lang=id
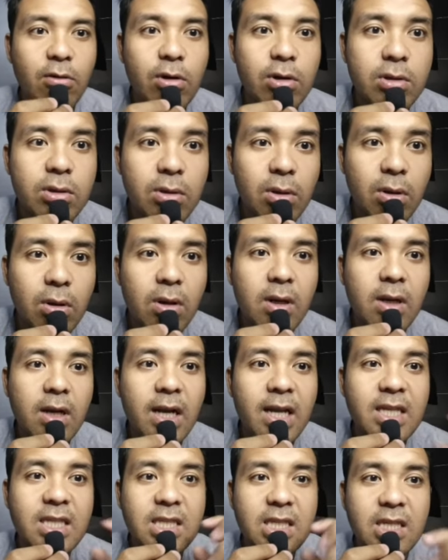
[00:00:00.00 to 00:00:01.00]
control
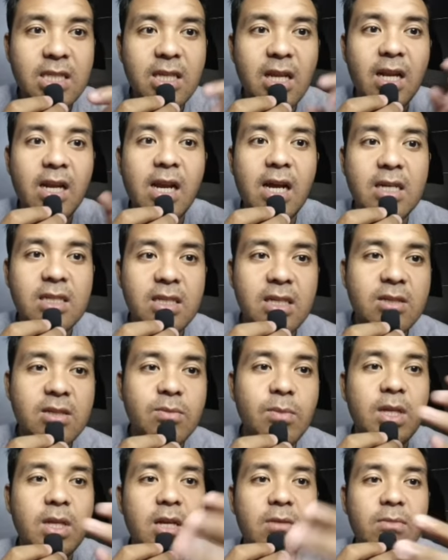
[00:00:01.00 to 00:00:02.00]
resist reduction
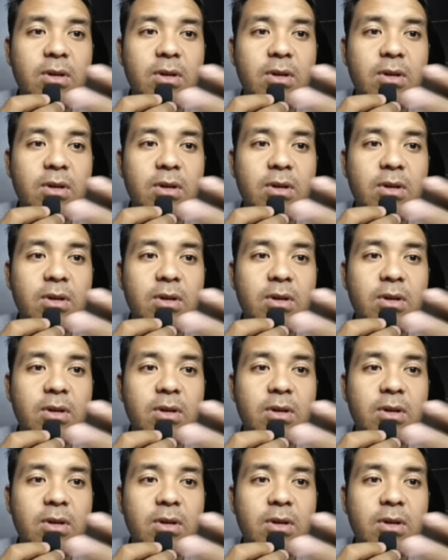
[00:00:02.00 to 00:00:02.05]
sebanyak